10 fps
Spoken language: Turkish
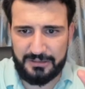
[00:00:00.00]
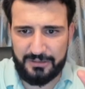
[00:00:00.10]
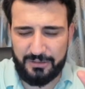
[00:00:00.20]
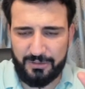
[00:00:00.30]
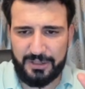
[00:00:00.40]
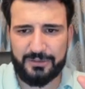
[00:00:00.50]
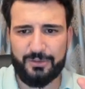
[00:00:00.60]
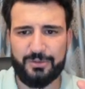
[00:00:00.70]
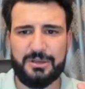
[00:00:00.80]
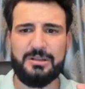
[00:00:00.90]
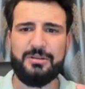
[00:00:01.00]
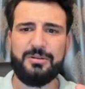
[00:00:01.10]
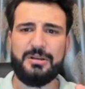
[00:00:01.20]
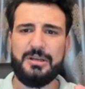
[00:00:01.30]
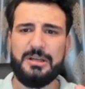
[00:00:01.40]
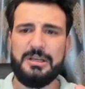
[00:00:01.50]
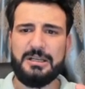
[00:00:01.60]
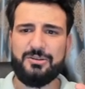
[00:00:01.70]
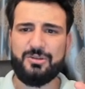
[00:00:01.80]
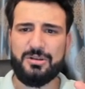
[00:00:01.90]
Yukarı doğru gidiyor.
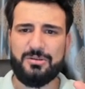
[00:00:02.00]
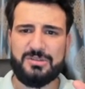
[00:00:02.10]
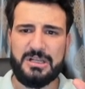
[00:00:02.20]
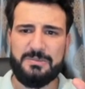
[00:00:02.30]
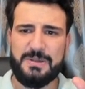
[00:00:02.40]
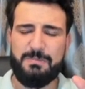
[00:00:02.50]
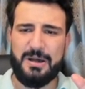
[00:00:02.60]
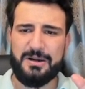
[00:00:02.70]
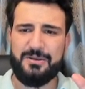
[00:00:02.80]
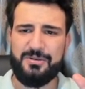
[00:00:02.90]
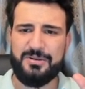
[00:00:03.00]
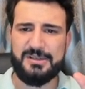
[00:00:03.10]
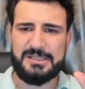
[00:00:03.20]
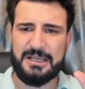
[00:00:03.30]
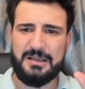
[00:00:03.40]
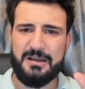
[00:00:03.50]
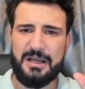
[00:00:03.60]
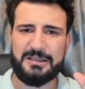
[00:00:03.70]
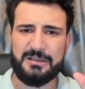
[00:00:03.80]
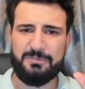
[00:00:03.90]
Yani şöyle güzel bir bar görürsek
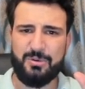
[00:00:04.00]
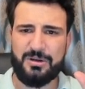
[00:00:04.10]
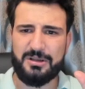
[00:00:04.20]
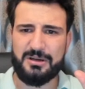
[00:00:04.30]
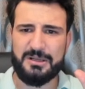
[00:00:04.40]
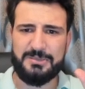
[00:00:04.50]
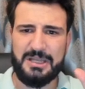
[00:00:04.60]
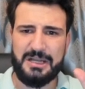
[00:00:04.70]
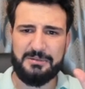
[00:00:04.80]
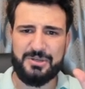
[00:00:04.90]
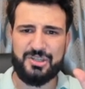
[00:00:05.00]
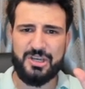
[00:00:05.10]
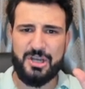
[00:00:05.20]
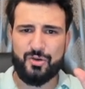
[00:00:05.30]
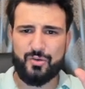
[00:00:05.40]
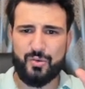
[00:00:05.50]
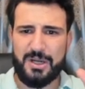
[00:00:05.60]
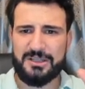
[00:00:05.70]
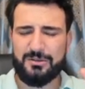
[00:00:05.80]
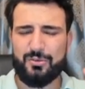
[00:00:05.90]
artık bu kırılım gelmiş. Şu
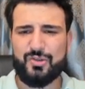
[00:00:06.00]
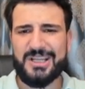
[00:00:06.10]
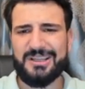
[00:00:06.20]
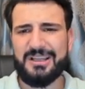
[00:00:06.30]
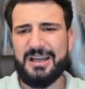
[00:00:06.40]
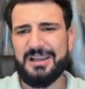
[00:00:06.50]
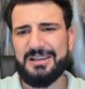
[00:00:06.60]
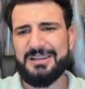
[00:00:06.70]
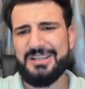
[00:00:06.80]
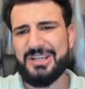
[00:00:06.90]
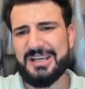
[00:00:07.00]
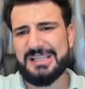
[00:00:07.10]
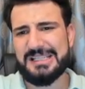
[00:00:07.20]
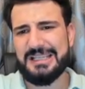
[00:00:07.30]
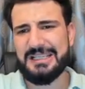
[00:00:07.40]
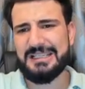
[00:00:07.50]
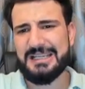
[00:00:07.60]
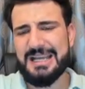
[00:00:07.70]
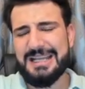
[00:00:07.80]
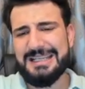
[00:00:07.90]
artık düşen kanalın içerisindedir.
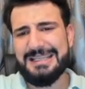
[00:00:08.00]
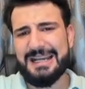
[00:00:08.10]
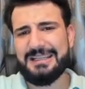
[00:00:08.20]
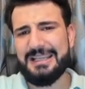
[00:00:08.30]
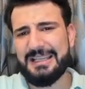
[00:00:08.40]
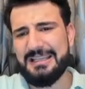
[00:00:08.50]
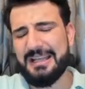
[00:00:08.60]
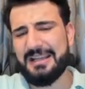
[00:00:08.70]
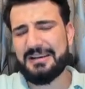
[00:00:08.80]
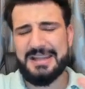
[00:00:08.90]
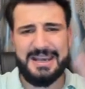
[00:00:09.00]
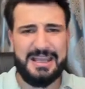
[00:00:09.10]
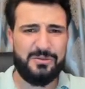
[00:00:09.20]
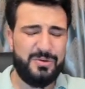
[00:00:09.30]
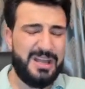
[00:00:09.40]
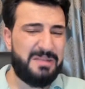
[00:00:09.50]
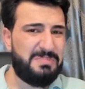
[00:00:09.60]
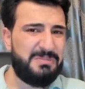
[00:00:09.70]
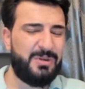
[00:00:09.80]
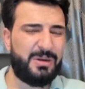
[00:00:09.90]
Nerede gider, nereye döner
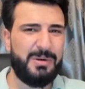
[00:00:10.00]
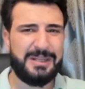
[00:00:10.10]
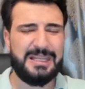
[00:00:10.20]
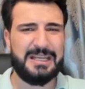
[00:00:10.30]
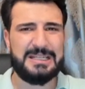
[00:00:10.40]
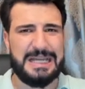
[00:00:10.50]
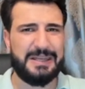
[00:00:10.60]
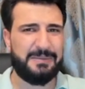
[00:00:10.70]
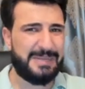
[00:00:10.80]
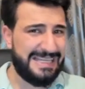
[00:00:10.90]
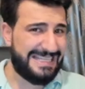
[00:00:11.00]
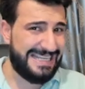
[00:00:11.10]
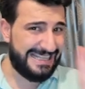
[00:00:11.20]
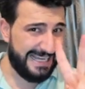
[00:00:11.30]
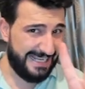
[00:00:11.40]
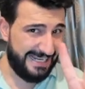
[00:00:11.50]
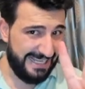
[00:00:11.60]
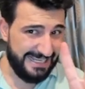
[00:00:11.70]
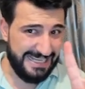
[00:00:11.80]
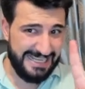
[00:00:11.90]
bilmiyorum ama teknik anlamda 2
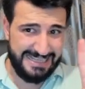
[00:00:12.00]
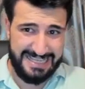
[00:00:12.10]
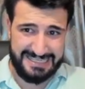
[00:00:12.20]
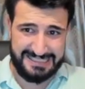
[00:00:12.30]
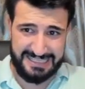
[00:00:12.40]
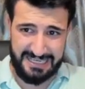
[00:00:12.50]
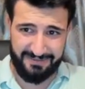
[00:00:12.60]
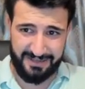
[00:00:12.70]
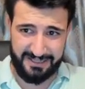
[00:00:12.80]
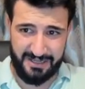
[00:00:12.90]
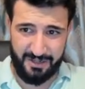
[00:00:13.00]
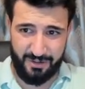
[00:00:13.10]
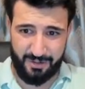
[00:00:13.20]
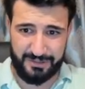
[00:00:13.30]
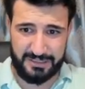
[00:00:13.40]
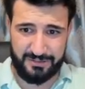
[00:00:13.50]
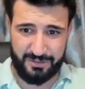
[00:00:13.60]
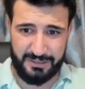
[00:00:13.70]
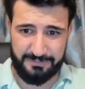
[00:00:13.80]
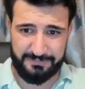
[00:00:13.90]
TL desteği var. Onu da
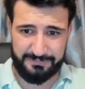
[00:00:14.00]
söyleyeyim.